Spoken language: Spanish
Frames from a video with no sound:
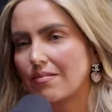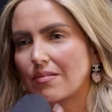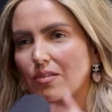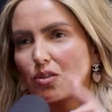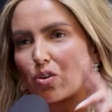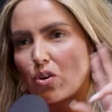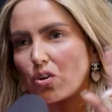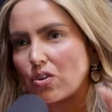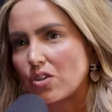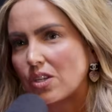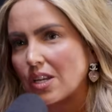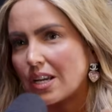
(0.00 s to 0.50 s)

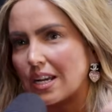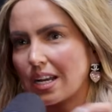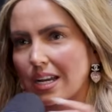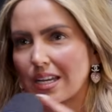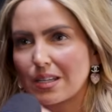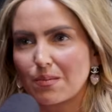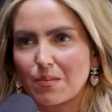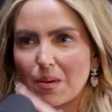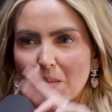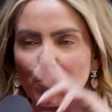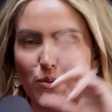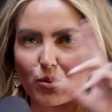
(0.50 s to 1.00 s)

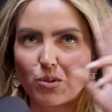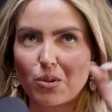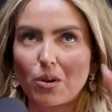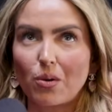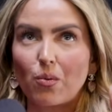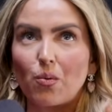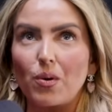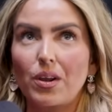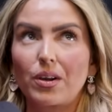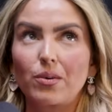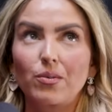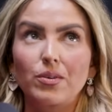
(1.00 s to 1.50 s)
tóxicas, me han puesto el
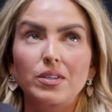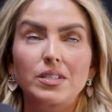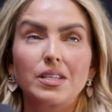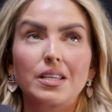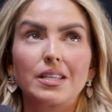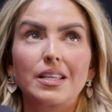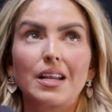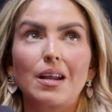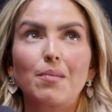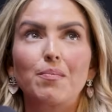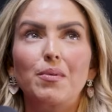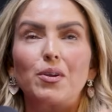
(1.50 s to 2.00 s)
cuerno,
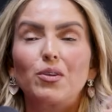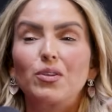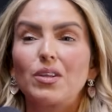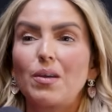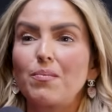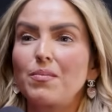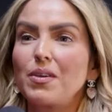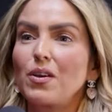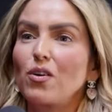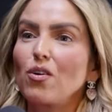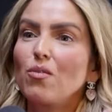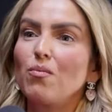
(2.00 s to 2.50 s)
etcétera, pero
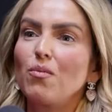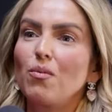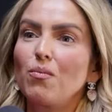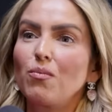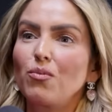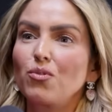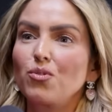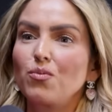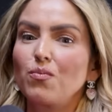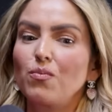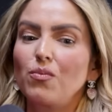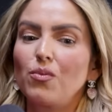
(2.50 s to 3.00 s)
también como
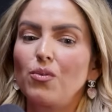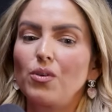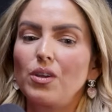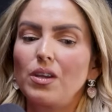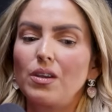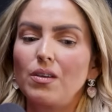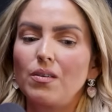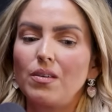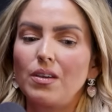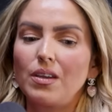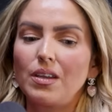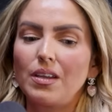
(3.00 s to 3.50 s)

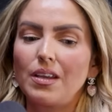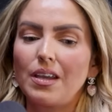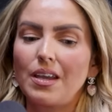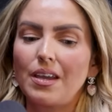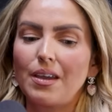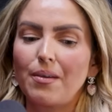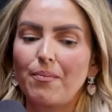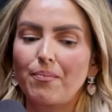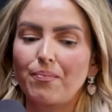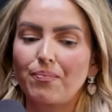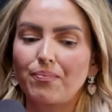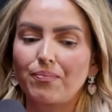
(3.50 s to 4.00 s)
muy,
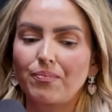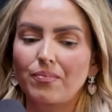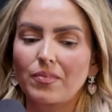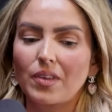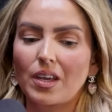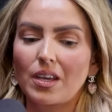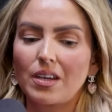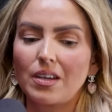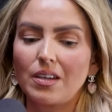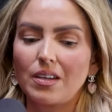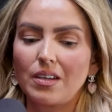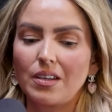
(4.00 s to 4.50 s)
em,
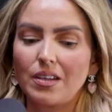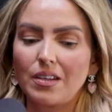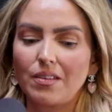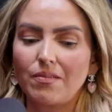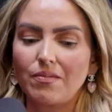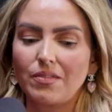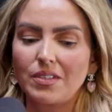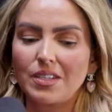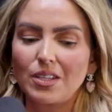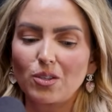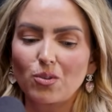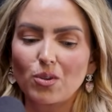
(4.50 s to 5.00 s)
eh,
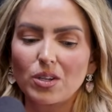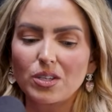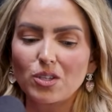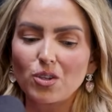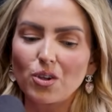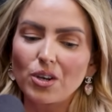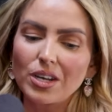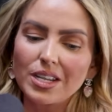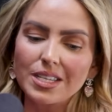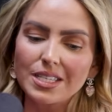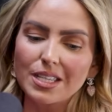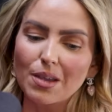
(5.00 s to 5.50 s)

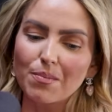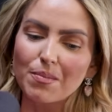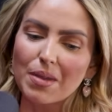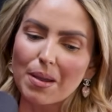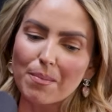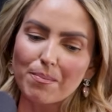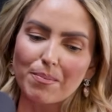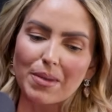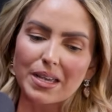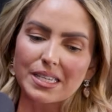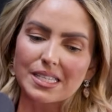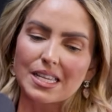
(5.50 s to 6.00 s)
situaciones que me
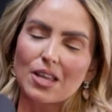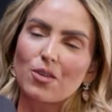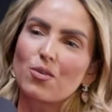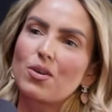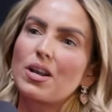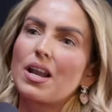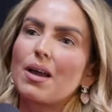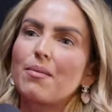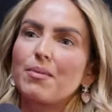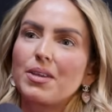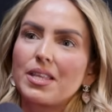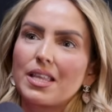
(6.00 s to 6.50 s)
han pasado
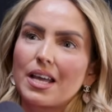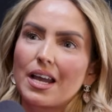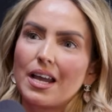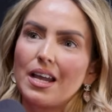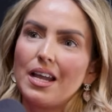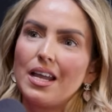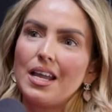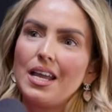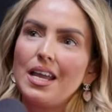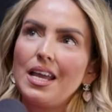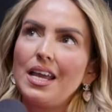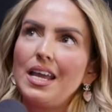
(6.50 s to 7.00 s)
en la
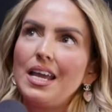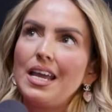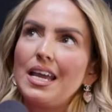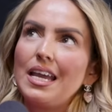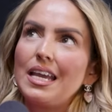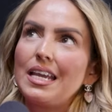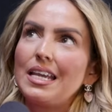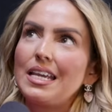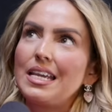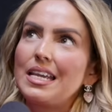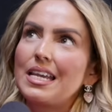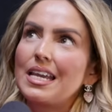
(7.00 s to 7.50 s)
vida
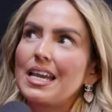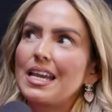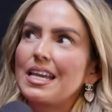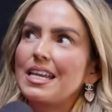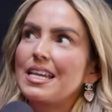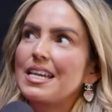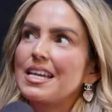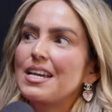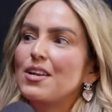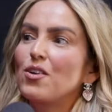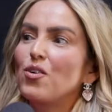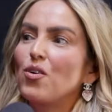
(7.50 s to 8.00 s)
y que
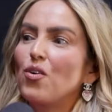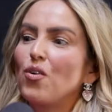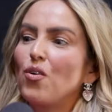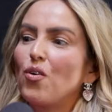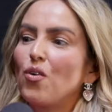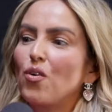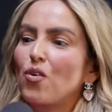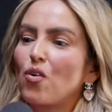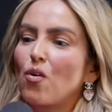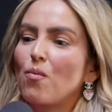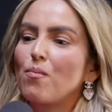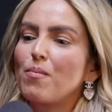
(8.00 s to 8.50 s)

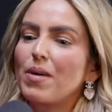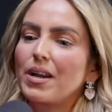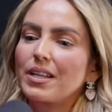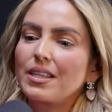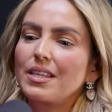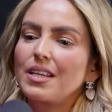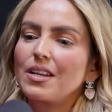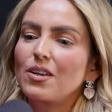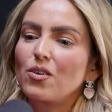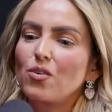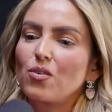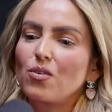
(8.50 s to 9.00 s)
quiero
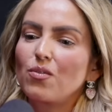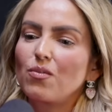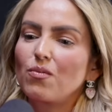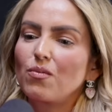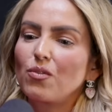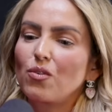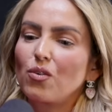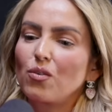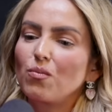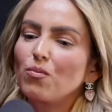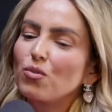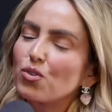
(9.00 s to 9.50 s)
compartir con,
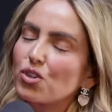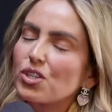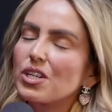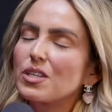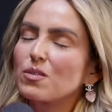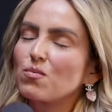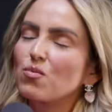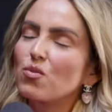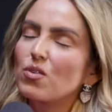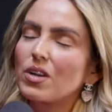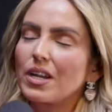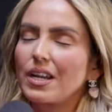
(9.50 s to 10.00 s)
con
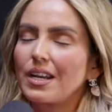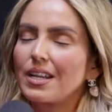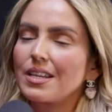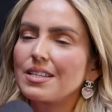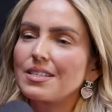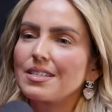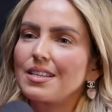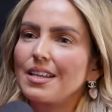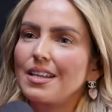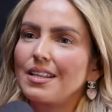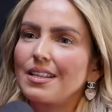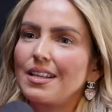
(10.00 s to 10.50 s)
muchas
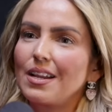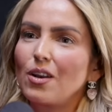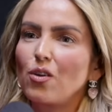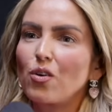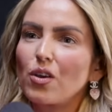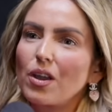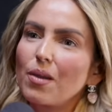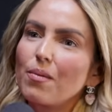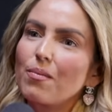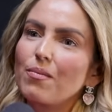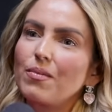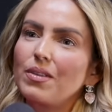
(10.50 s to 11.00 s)
mujeres de, lo
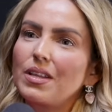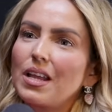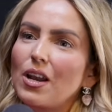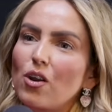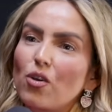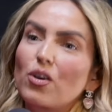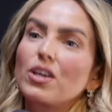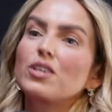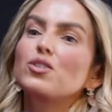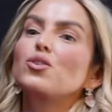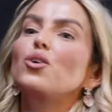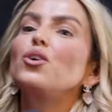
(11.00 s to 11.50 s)
que, de
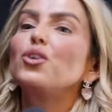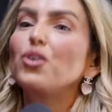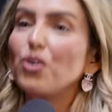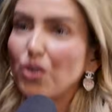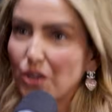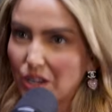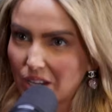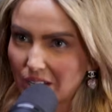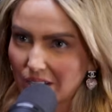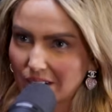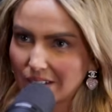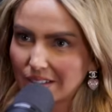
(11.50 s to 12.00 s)
lo que soy
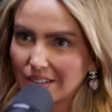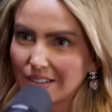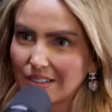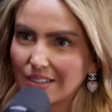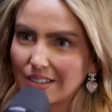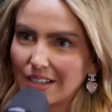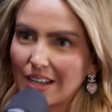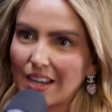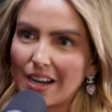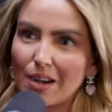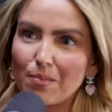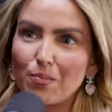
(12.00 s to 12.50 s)
hoy,
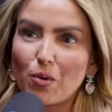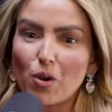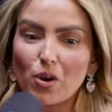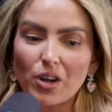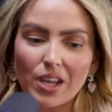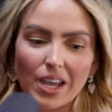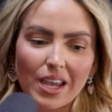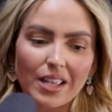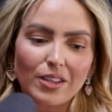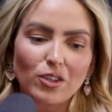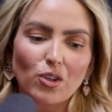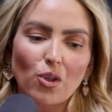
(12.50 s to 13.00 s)
del
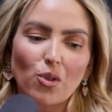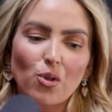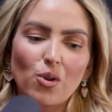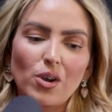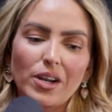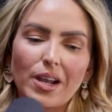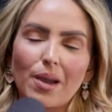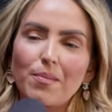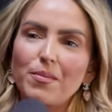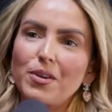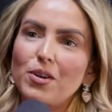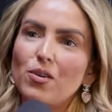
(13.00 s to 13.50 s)
todo
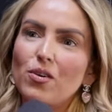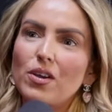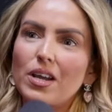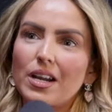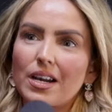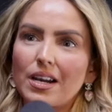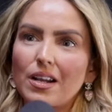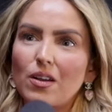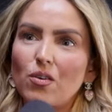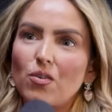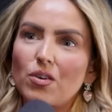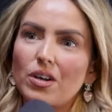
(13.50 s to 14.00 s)
el camino que
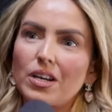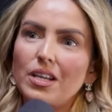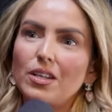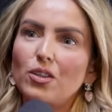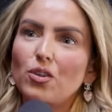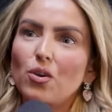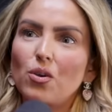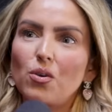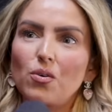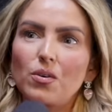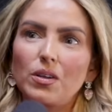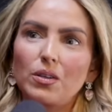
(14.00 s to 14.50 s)
recorrí,
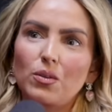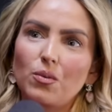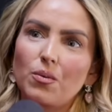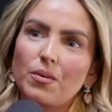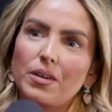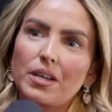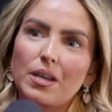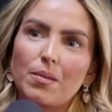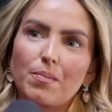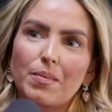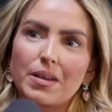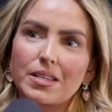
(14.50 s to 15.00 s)
todo lo que
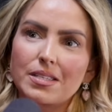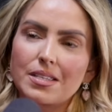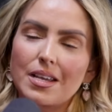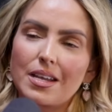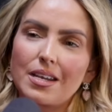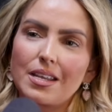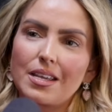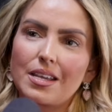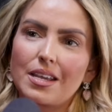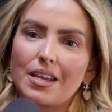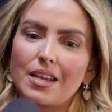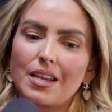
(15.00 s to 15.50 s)
tuve que
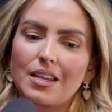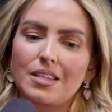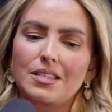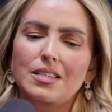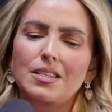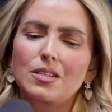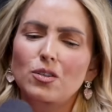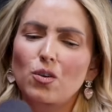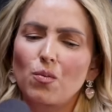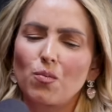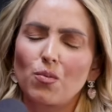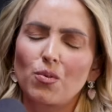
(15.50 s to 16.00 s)
pasar y que
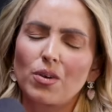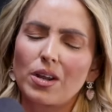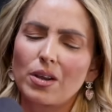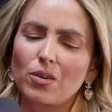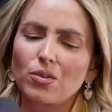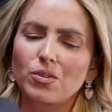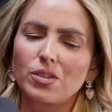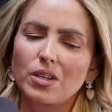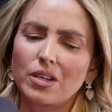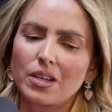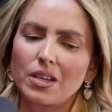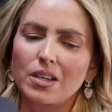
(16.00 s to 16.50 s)
esa es como una
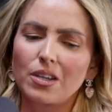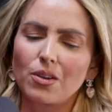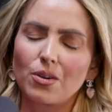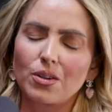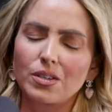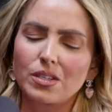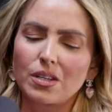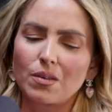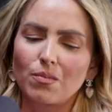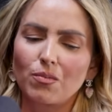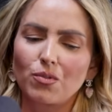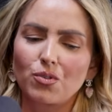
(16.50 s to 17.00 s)
cosa que quiero
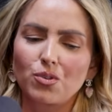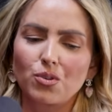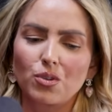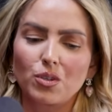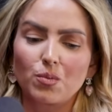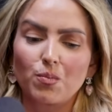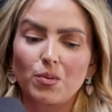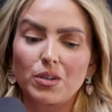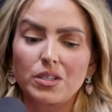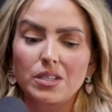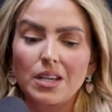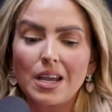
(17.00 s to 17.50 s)
hacer mucho
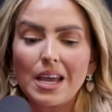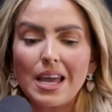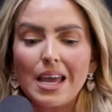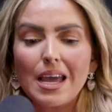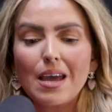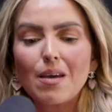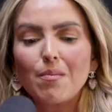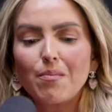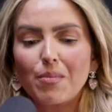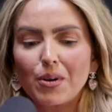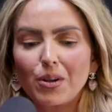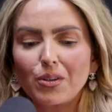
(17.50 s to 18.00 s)
después.
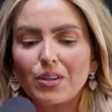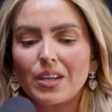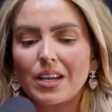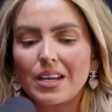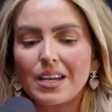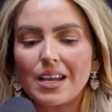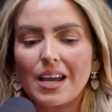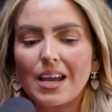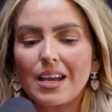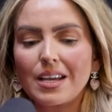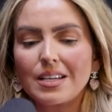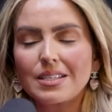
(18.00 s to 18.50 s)
Pero
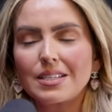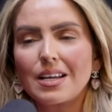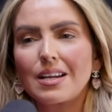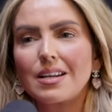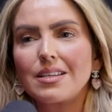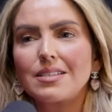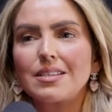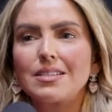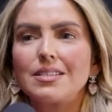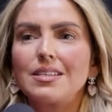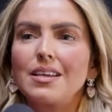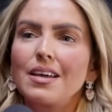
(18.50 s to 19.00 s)
tenía esta
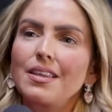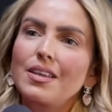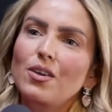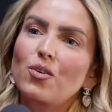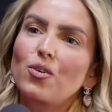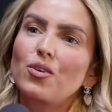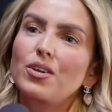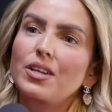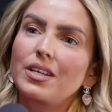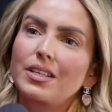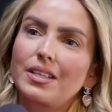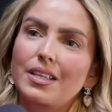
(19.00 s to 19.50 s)
necesidad de
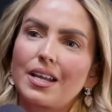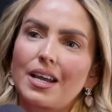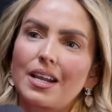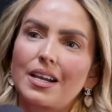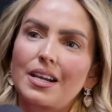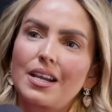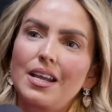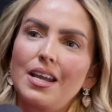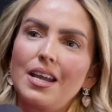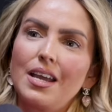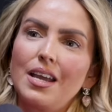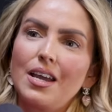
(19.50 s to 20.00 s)

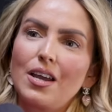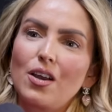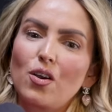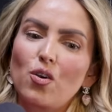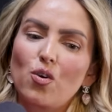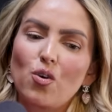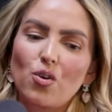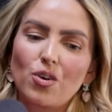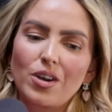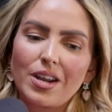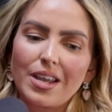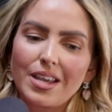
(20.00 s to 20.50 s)
conectar
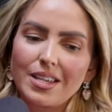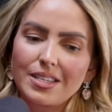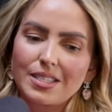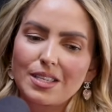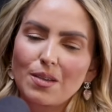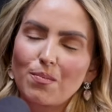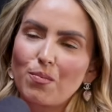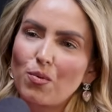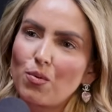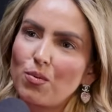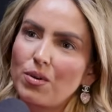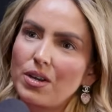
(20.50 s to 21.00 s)
con
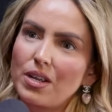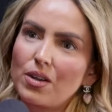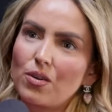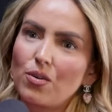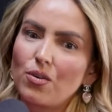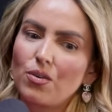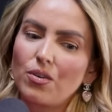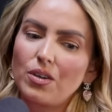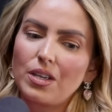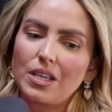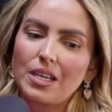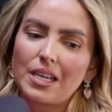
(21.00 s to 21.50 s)
este
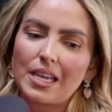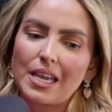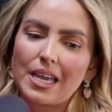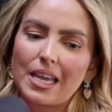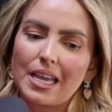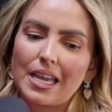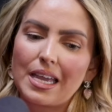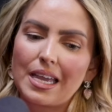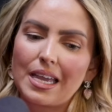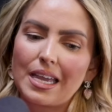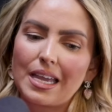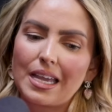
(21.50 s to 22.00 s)
público y
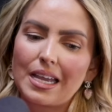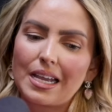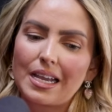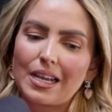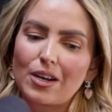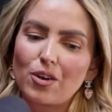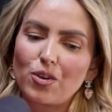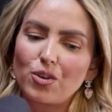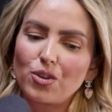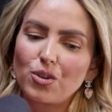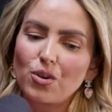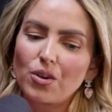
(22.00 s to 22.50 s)
que
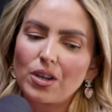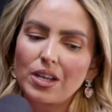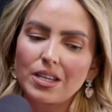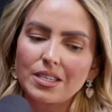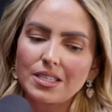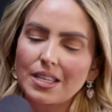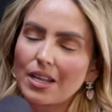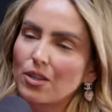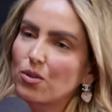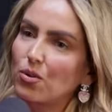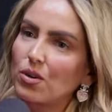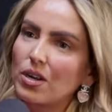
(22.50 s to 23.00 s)
creo yo que
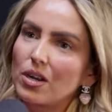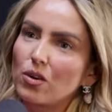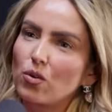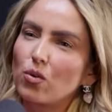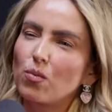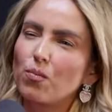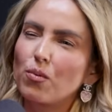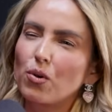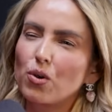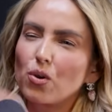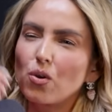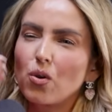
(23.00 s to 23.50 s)
estando en el
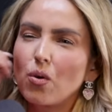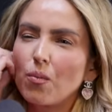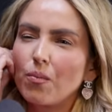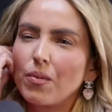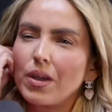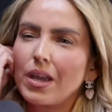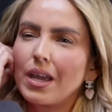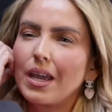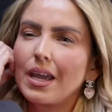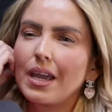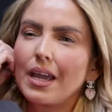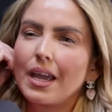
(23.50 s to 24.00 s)
grupo no
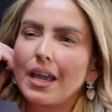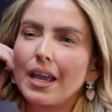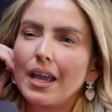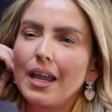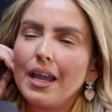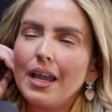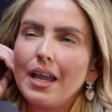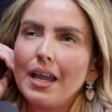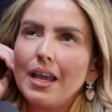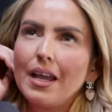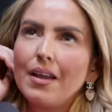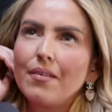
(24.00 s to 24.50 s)
me,
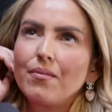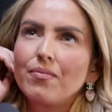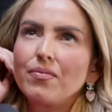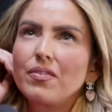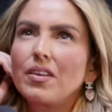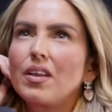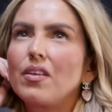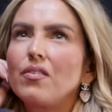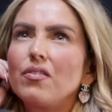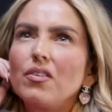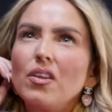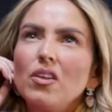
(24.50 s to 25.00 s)

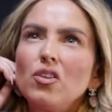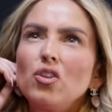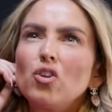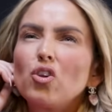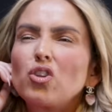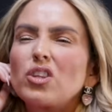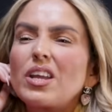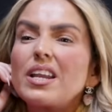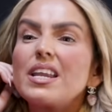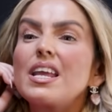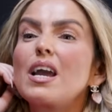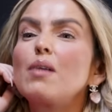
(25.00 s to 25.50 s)

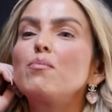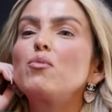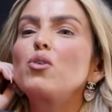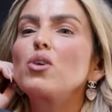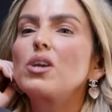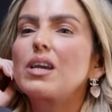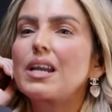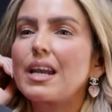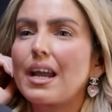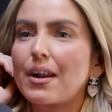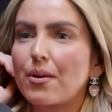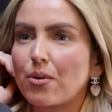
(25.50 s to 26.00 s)
no tenía
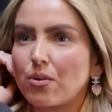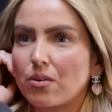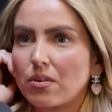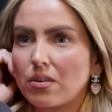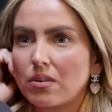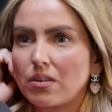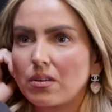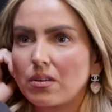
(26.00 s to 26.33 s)
muy claro